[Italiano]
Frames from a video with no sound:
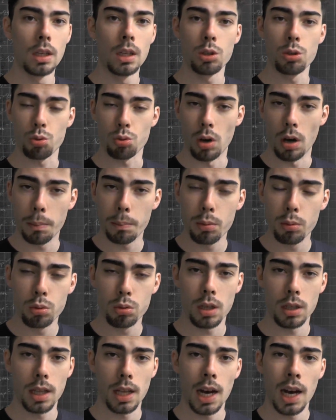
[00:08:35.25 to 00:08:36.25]
sulla
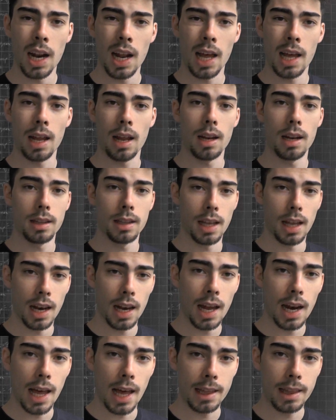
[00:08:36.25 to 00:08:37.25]
punta delle,
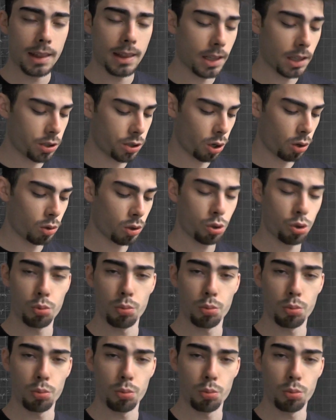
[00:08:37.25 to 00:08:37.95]
delle alette c'è un,